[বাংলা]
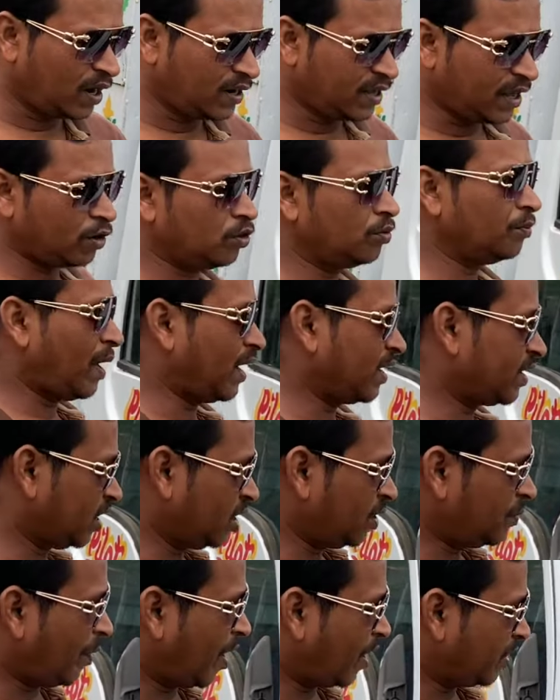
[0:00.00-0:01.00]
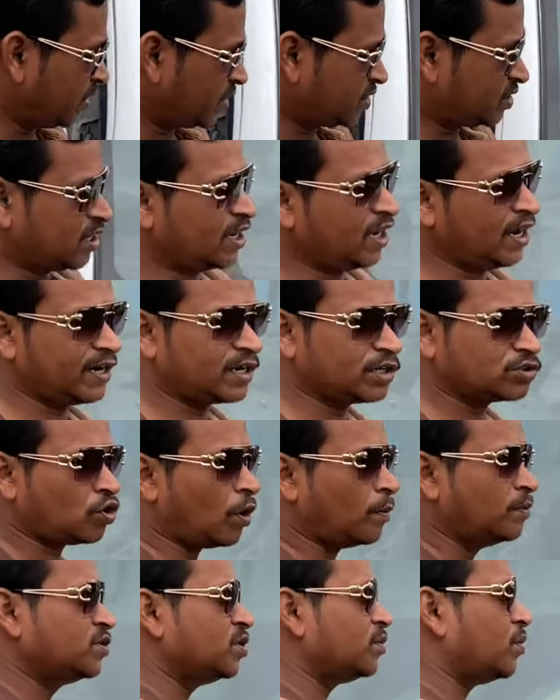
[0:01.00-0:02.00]
গাড়ি এখন মার্কেটে পাওয়া যাচ্ছে না এটা
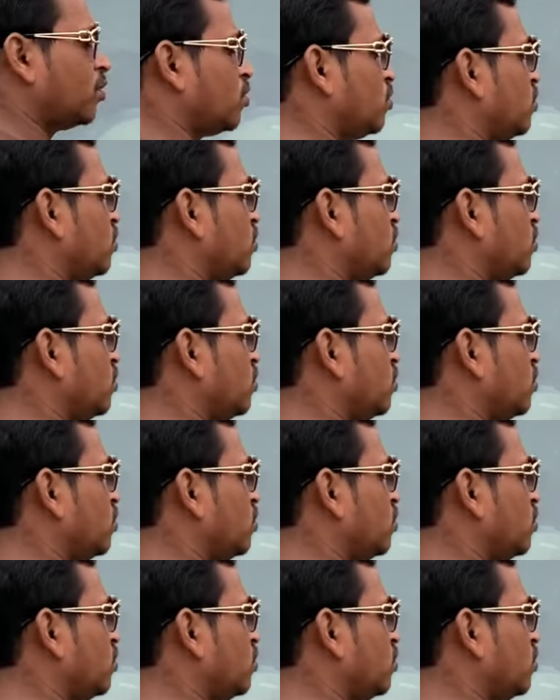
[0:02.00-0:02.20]
সবচেয়ে বড়